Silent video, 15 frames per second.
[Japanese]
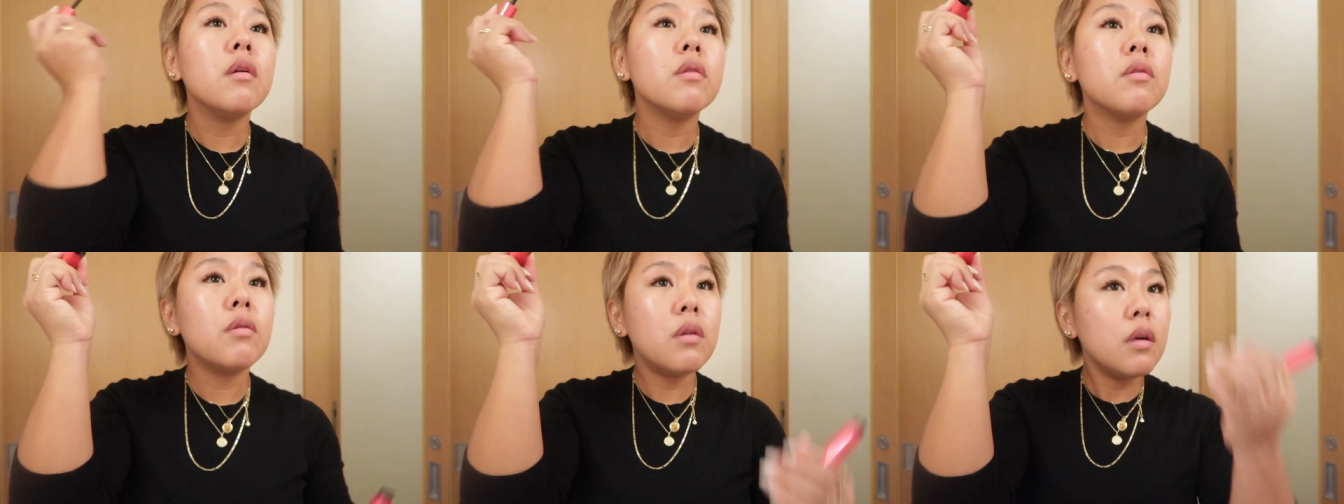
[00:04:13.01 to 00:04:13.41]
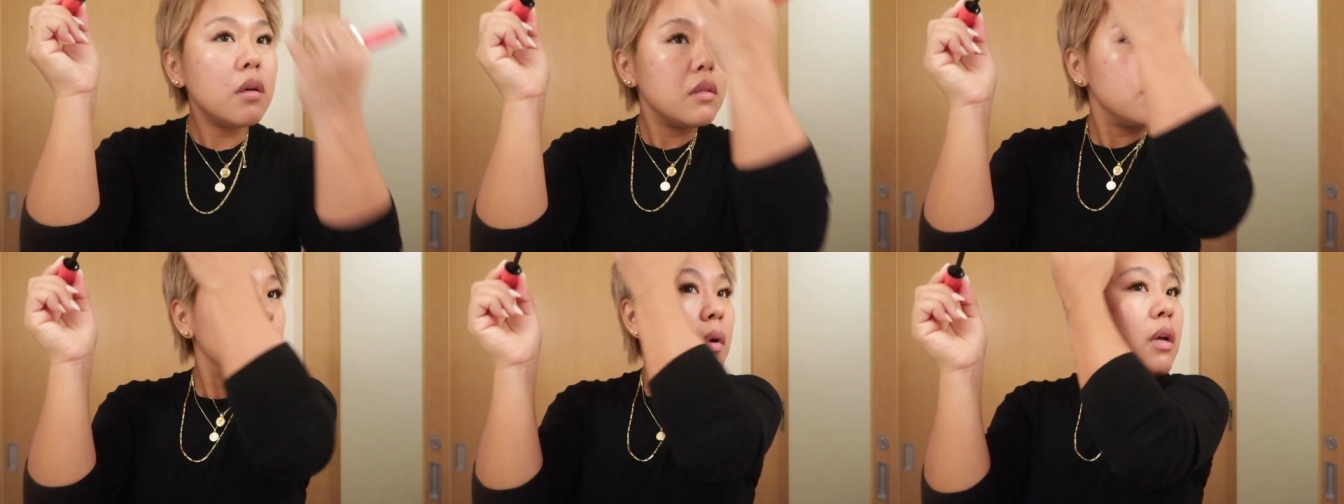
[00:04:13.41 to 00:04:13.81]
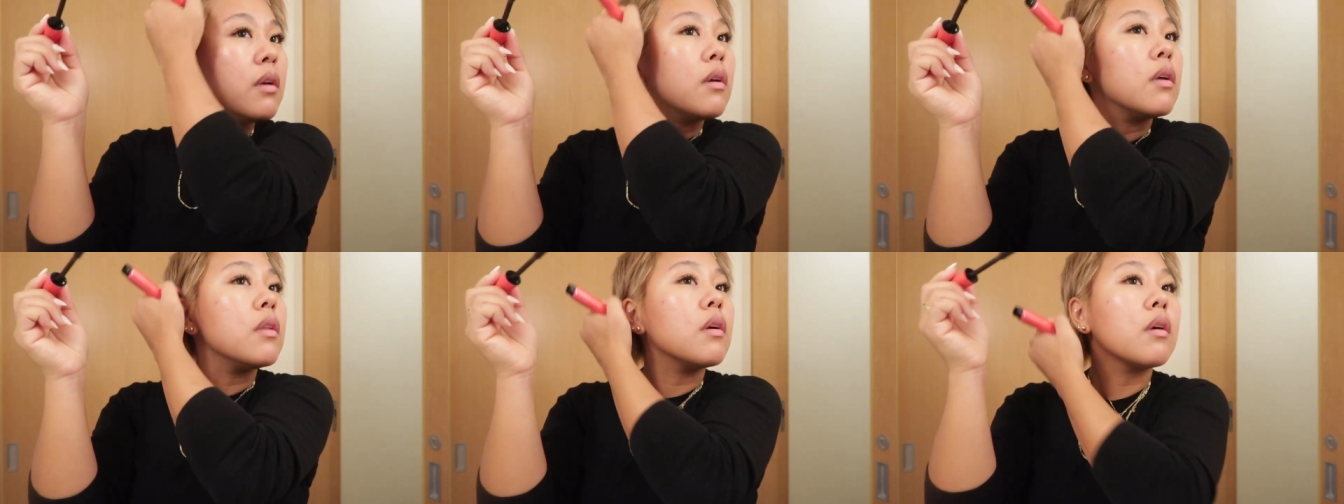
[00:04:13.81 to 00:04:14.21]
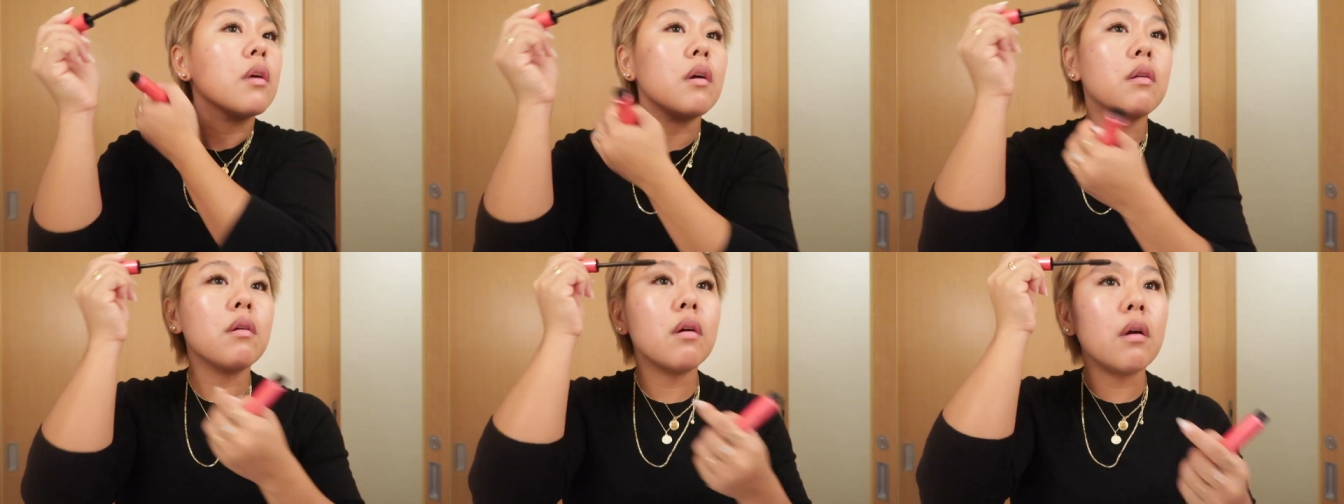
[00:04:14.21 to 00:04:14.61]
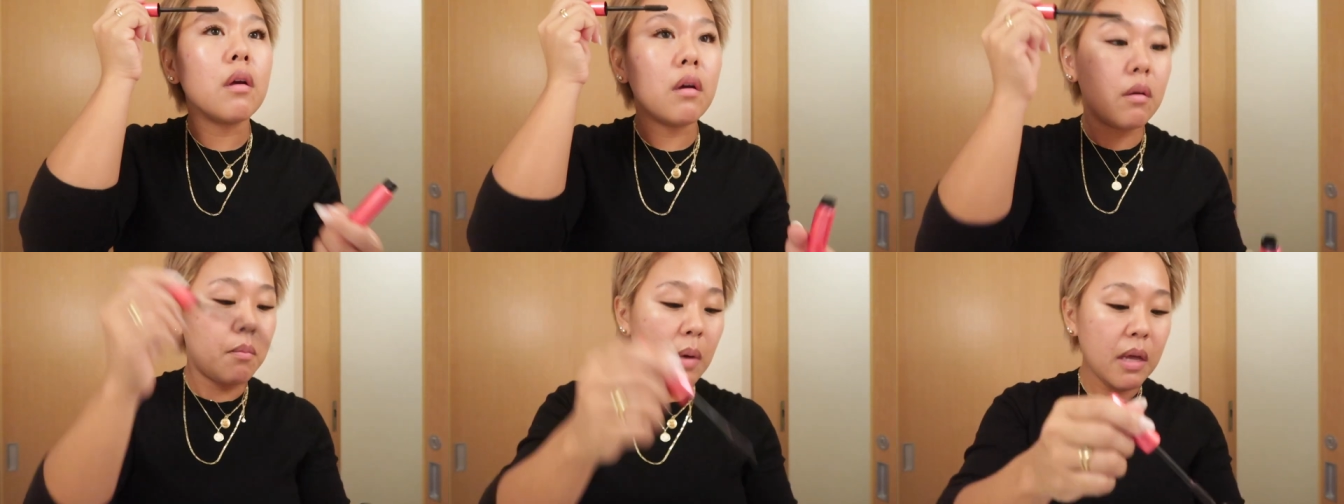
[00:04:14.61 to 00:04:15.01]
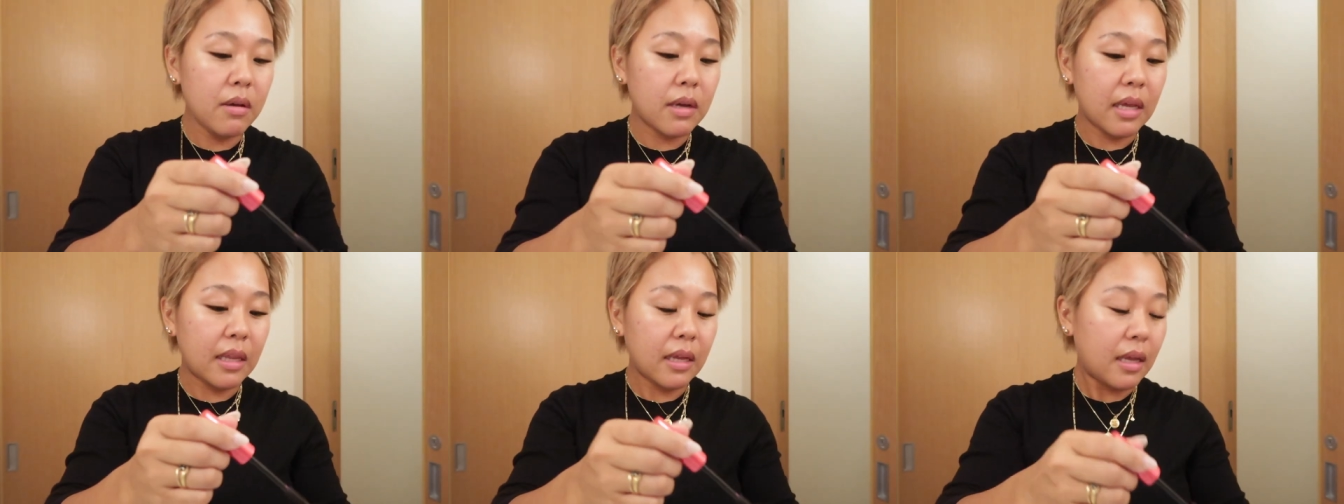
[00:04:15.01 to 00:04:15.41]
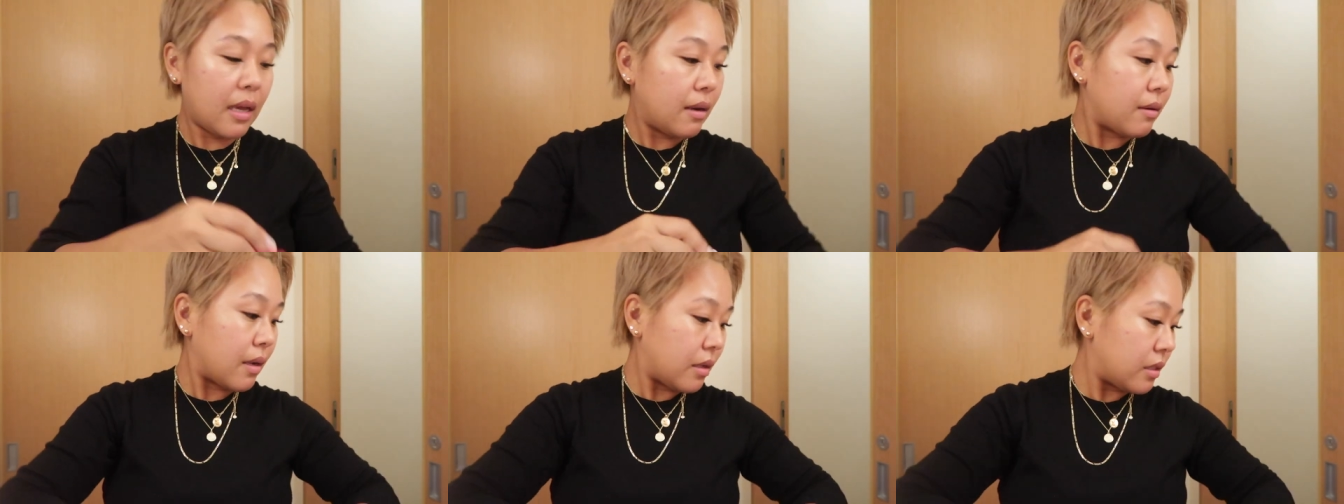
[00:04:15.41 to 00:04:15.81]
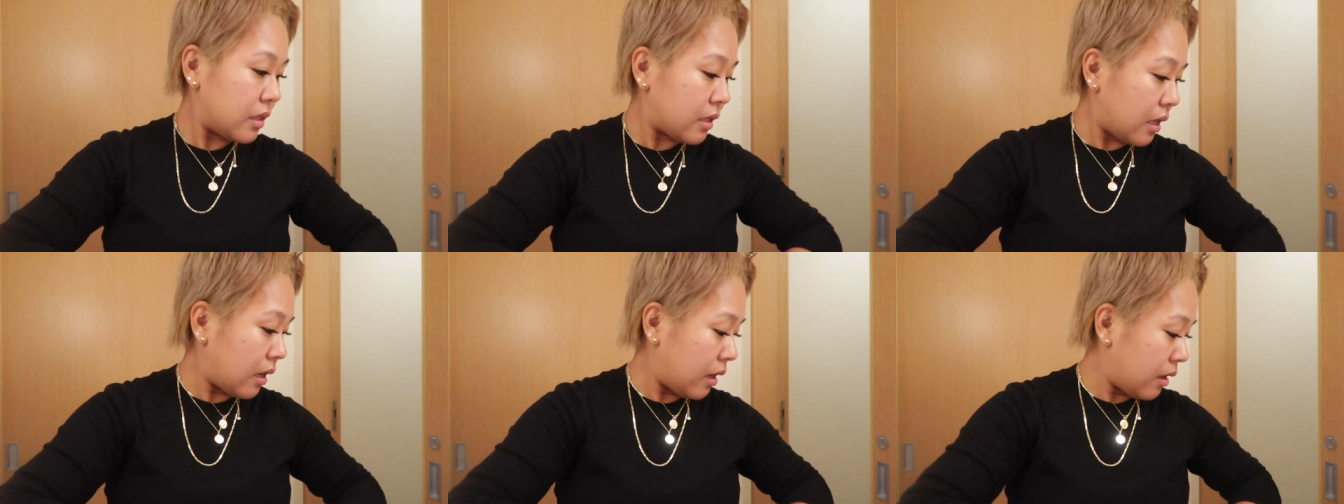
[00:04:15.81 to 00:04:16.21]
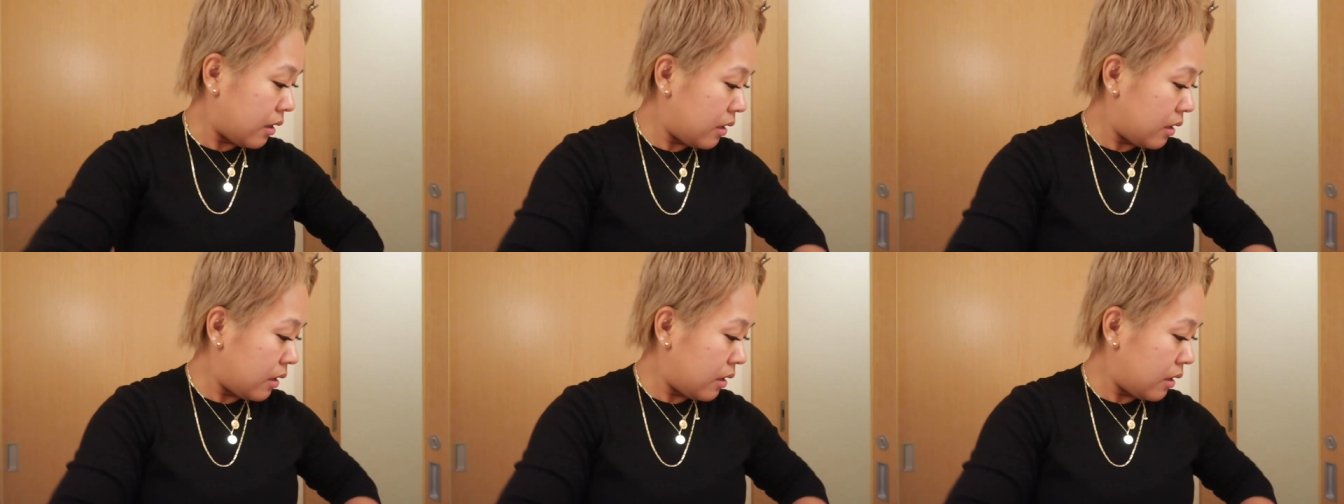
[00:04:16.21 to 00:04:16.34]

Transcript: とりあえず眉毛だけやるかや眉毛だけやるかしたら